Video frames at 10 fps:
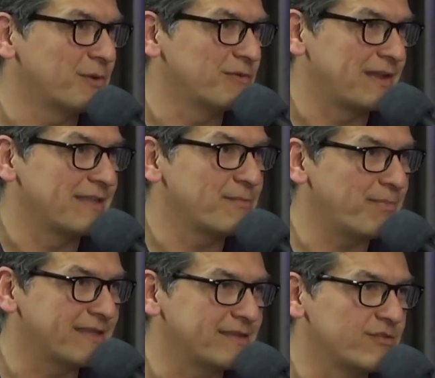quando fala de
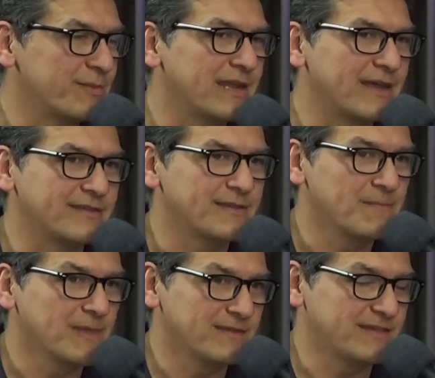pedra, de minerais,
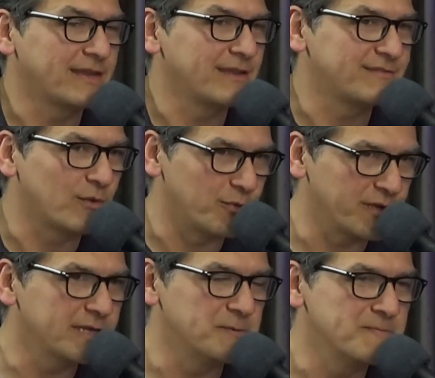será que eles se
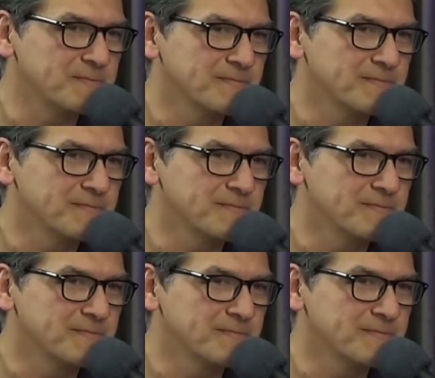comunicam?